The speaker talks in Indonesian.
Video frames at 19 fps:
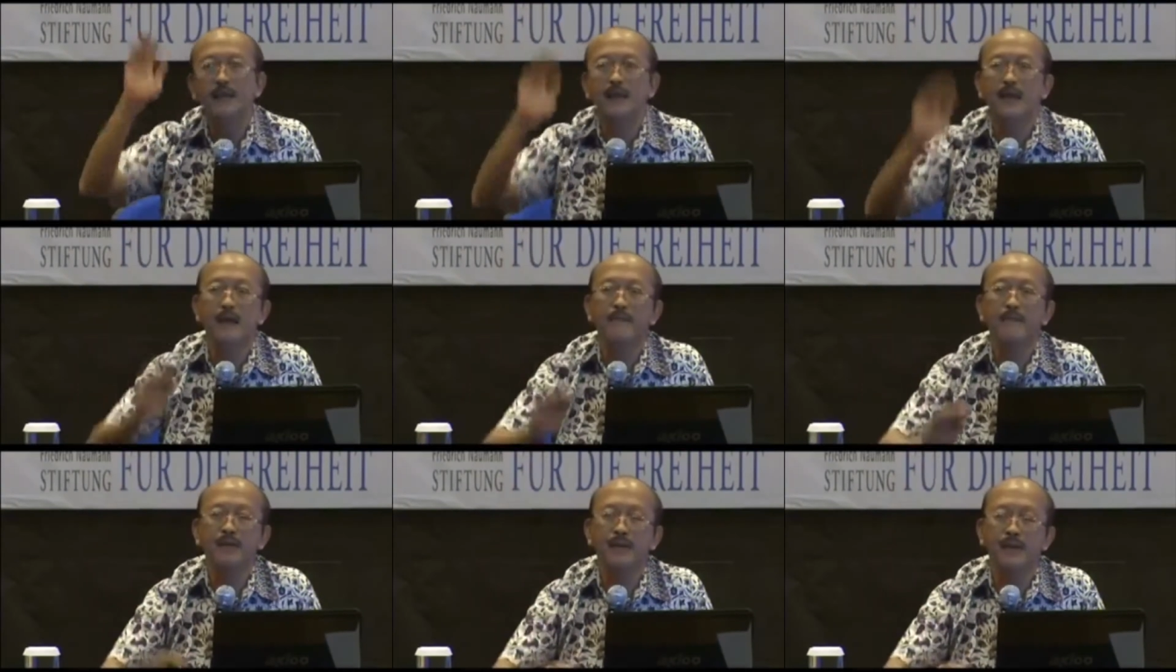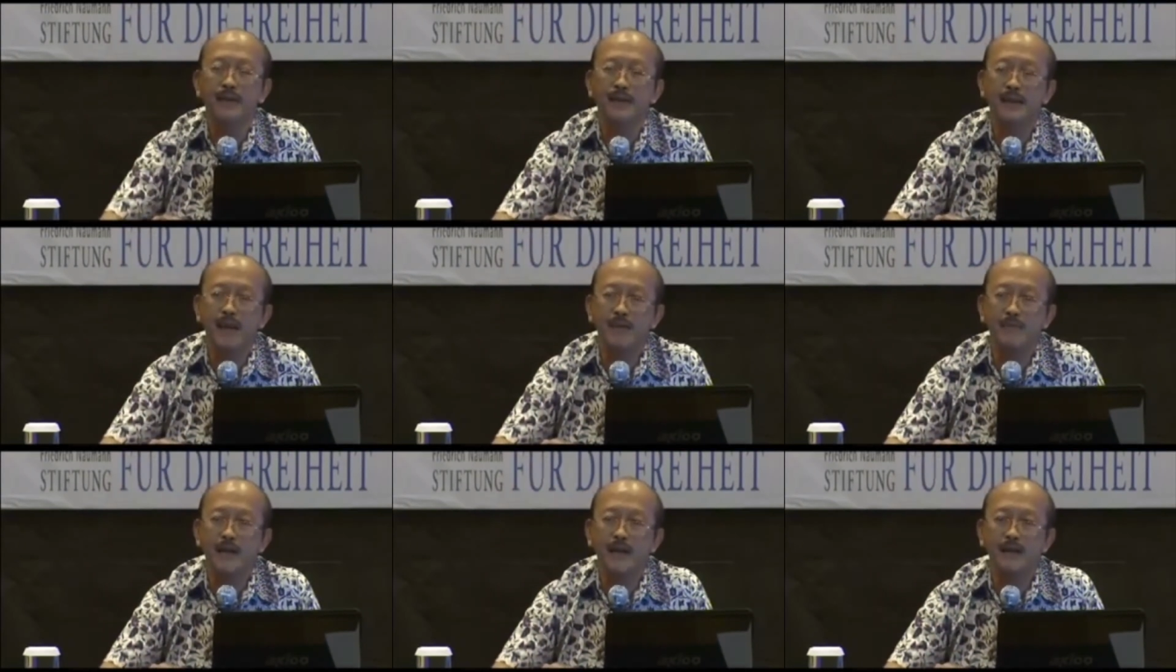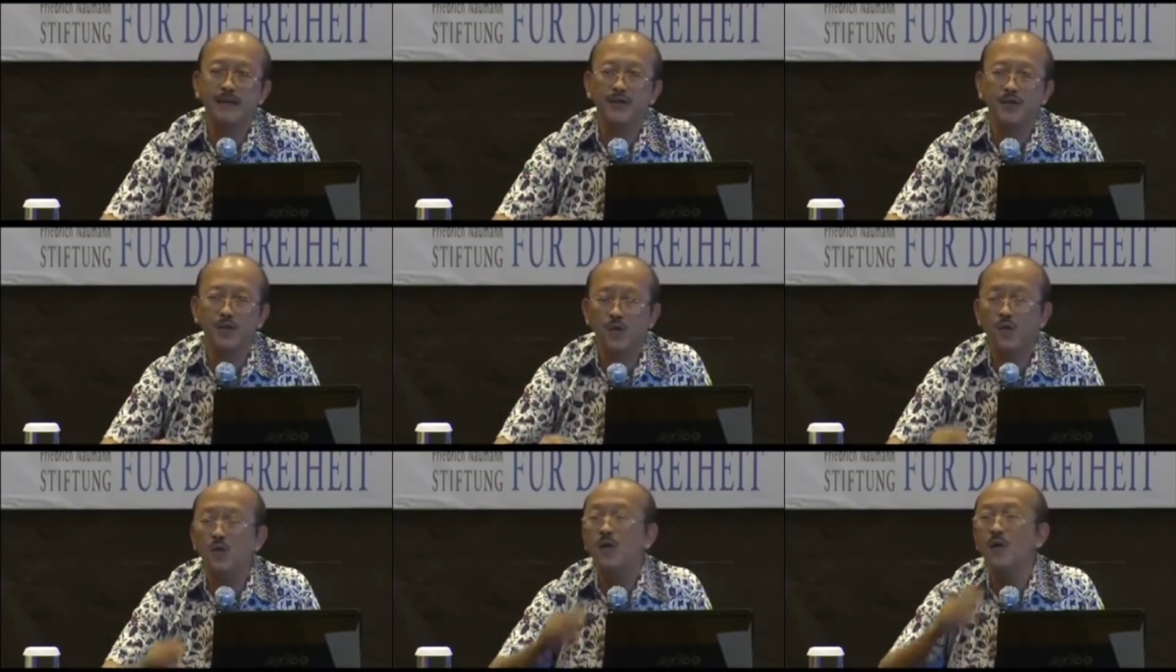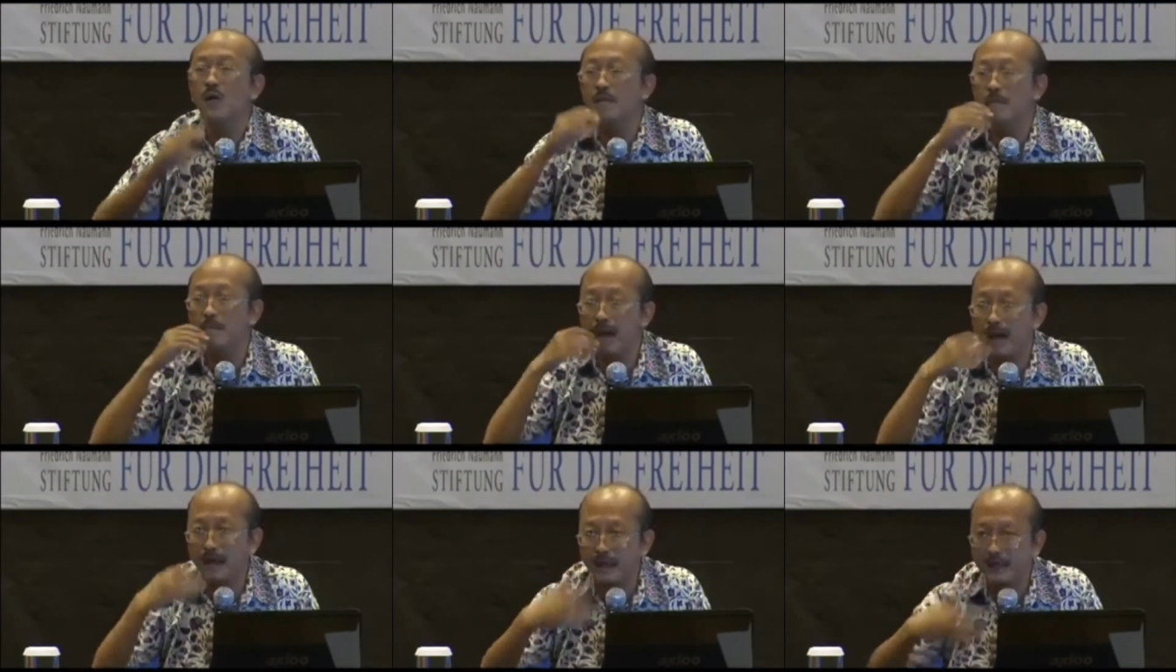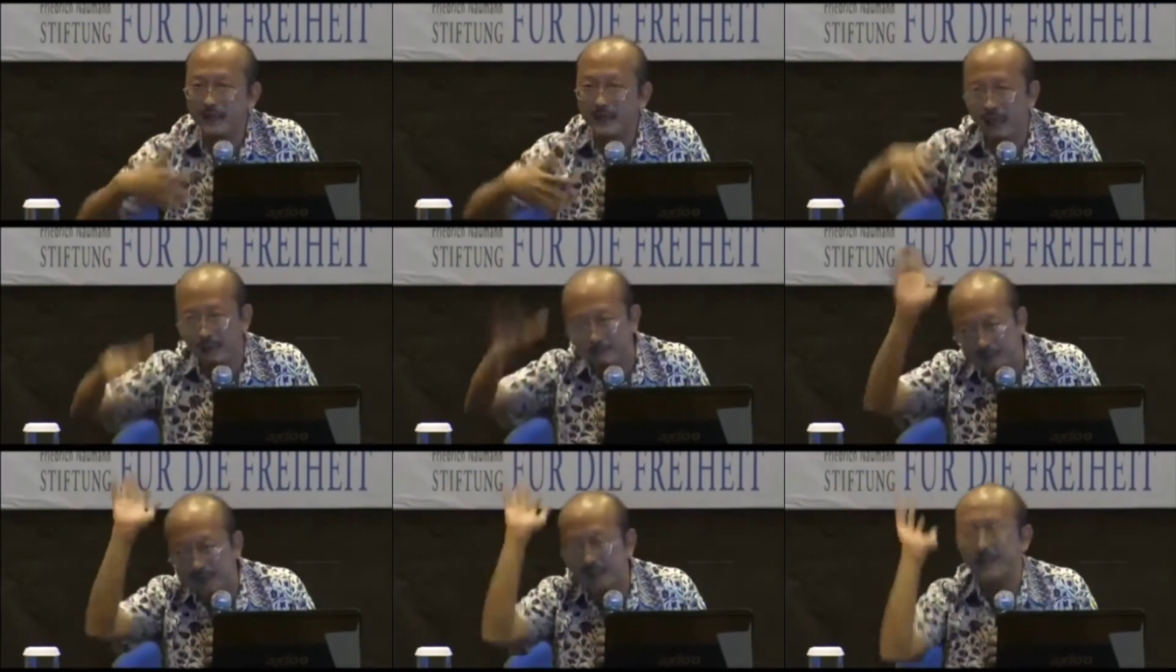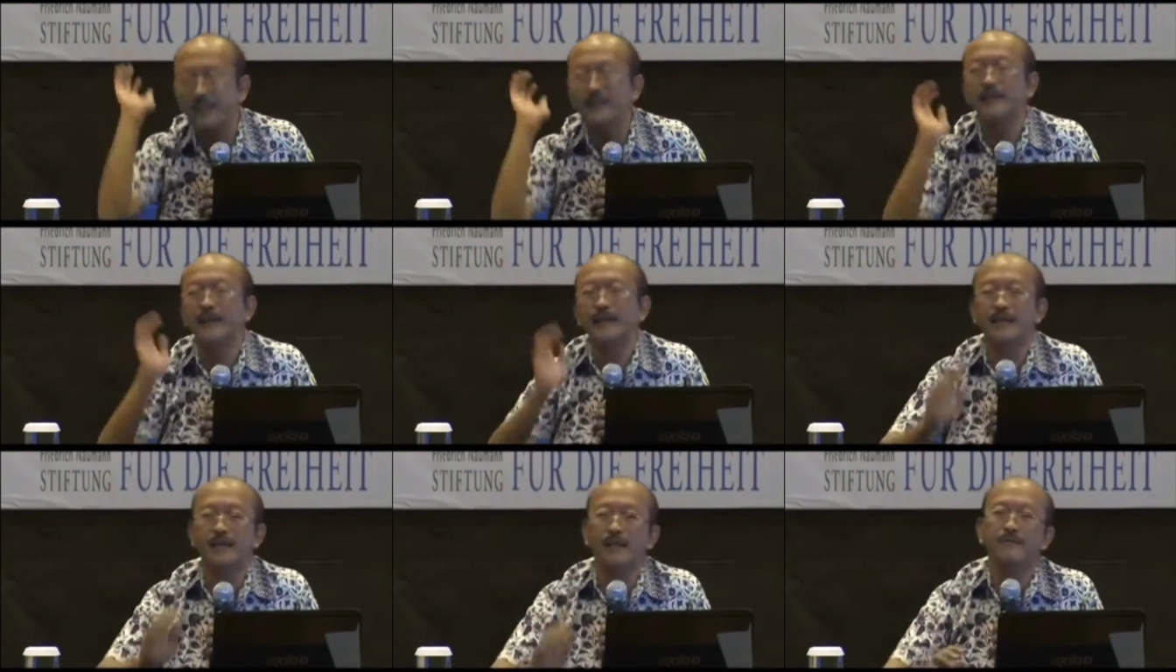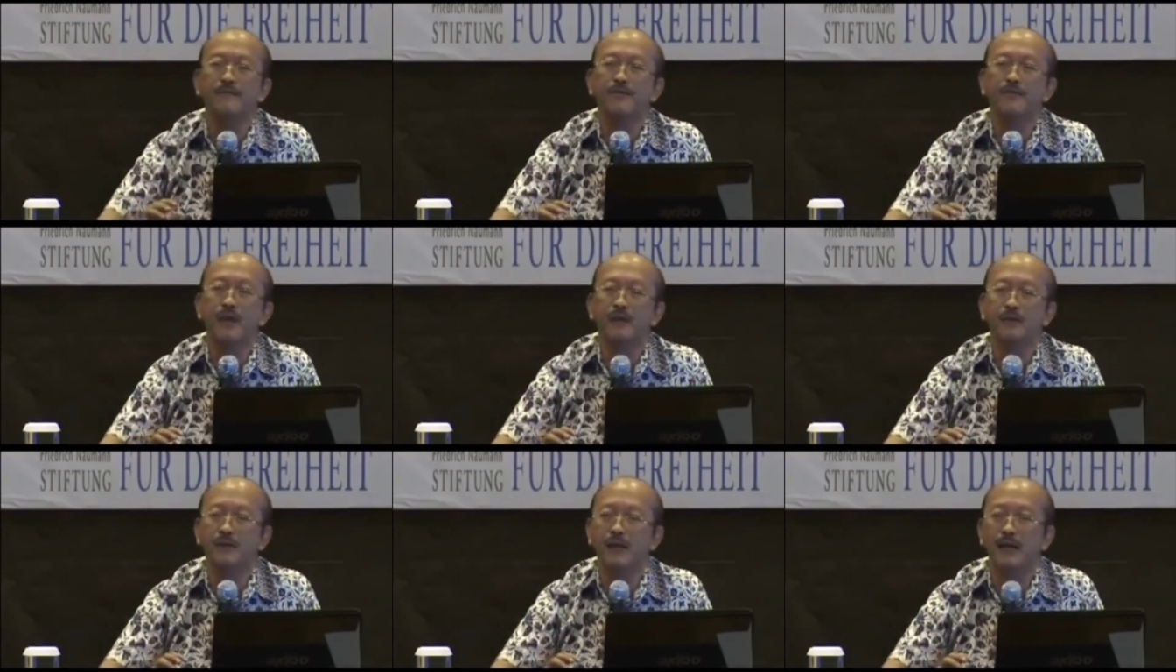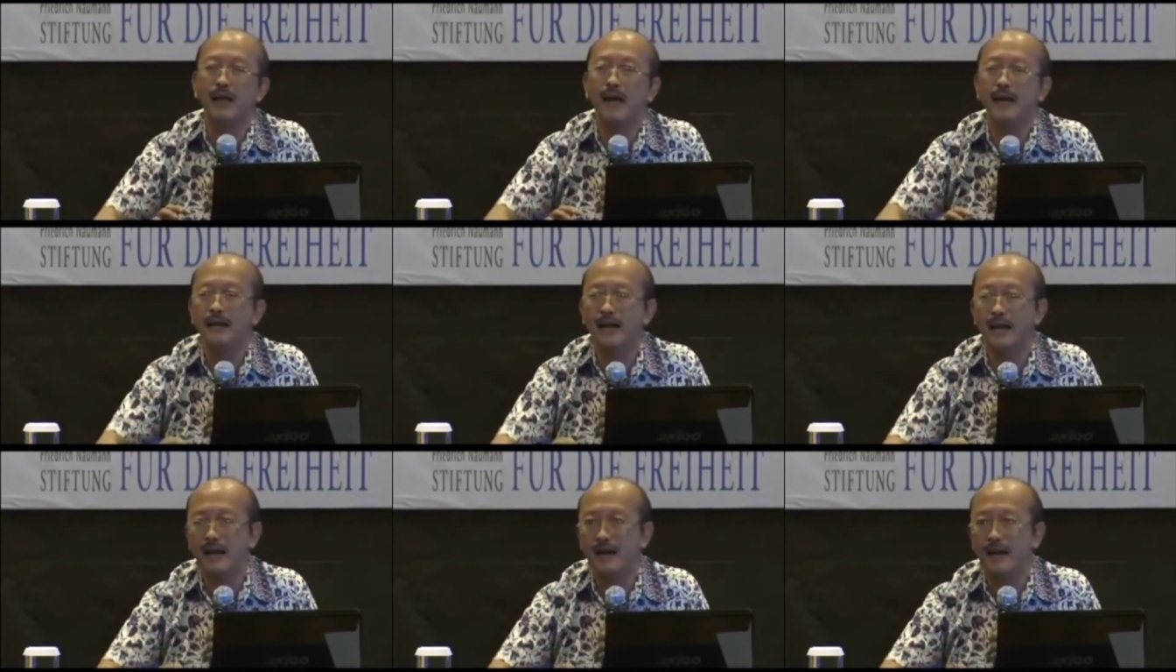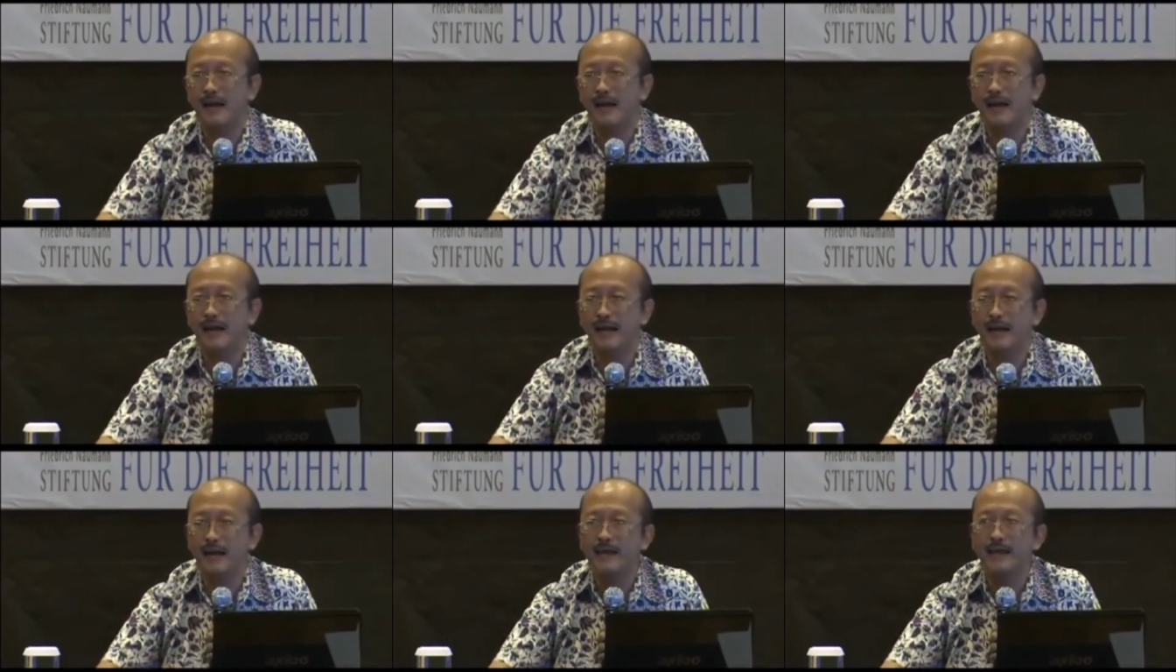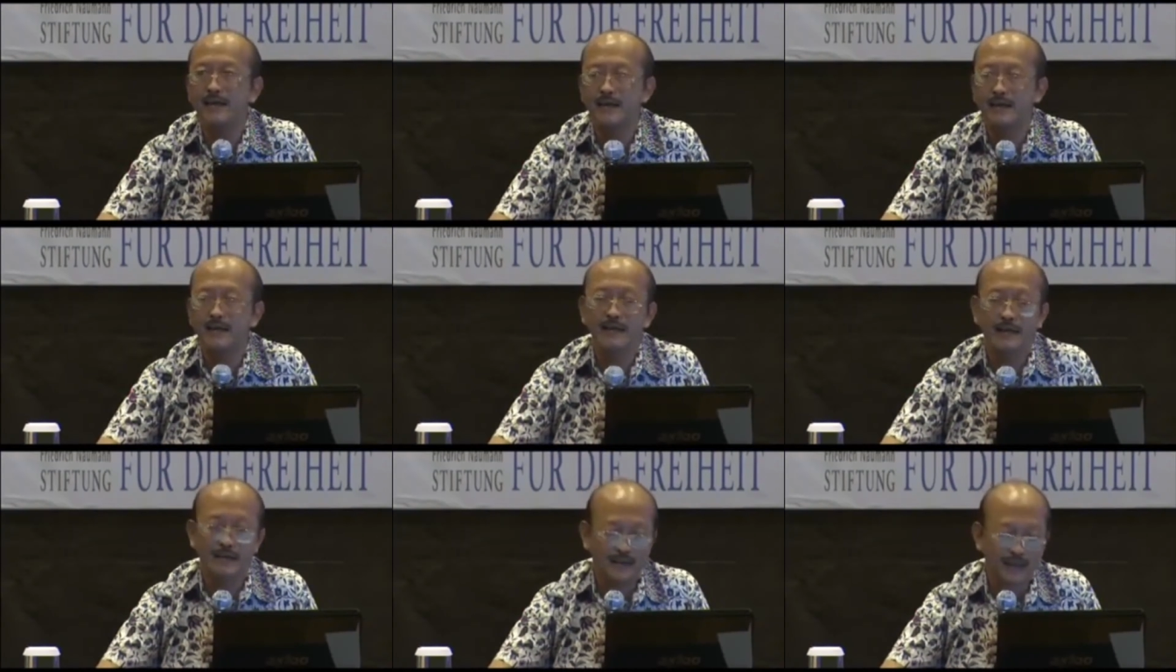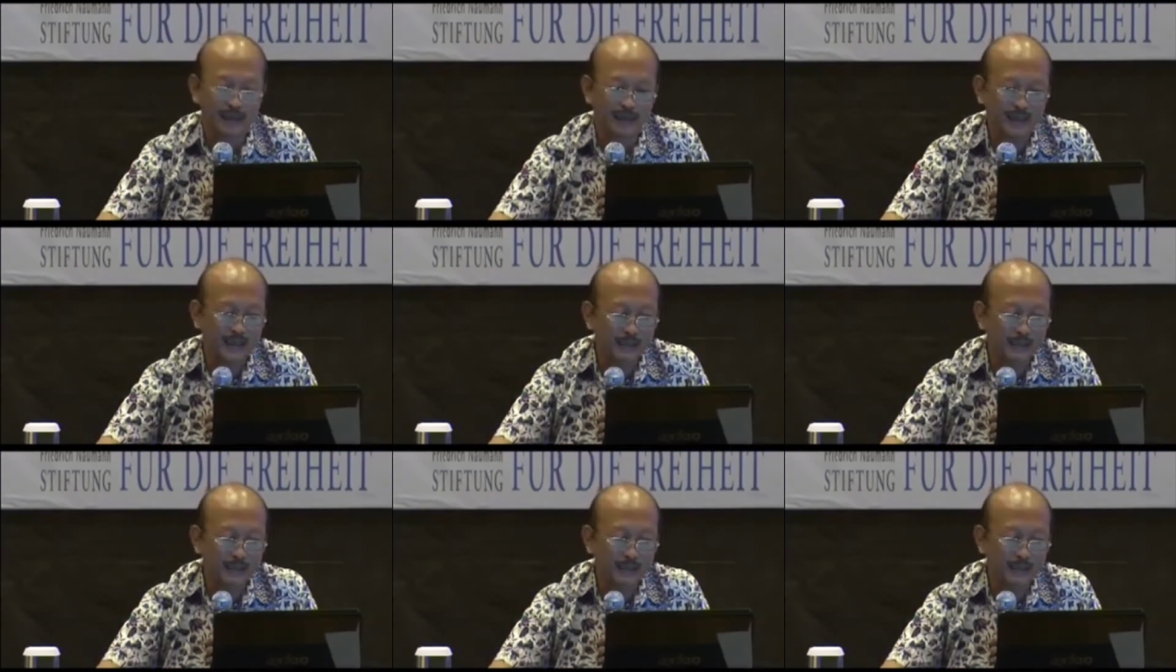capital income ratio makin capital intensif suatu negara ya. jadi